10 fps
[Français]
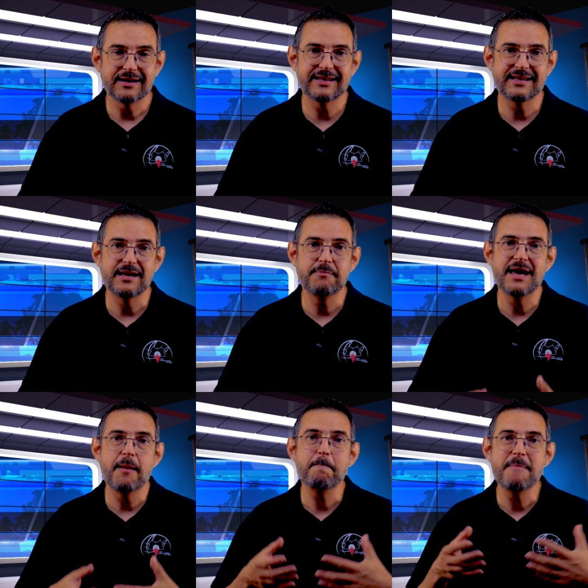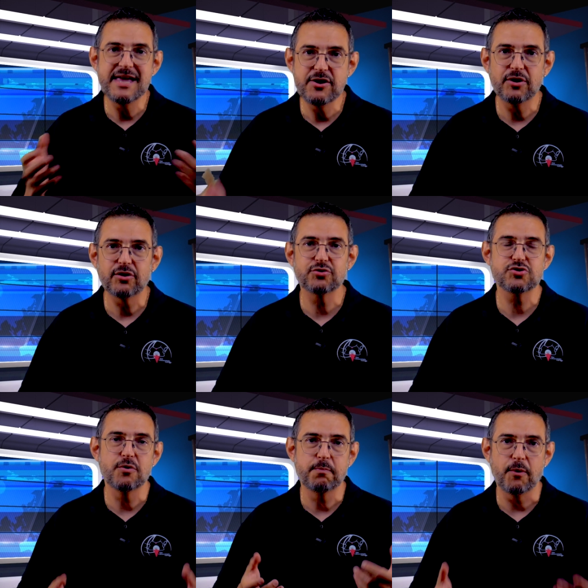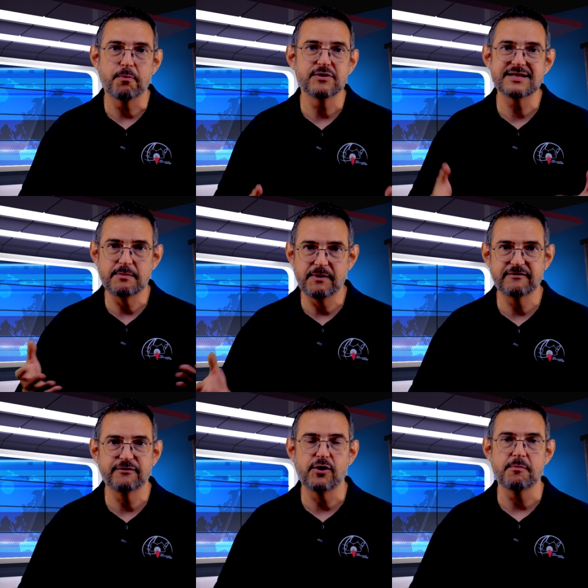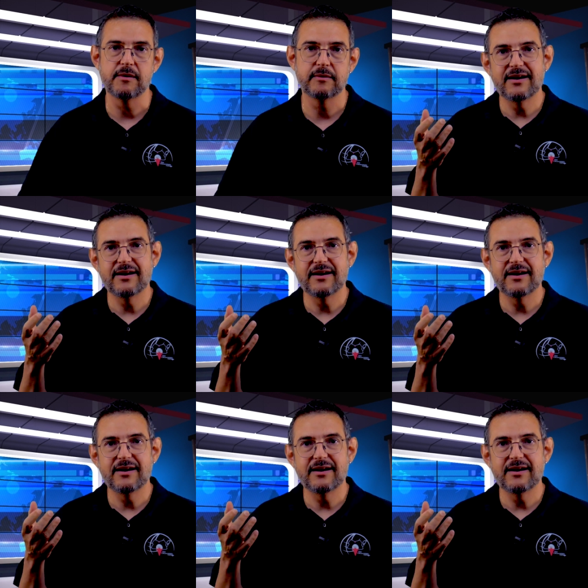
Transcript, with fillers: qui est bien meilleure que ce que proposent ces plateformes.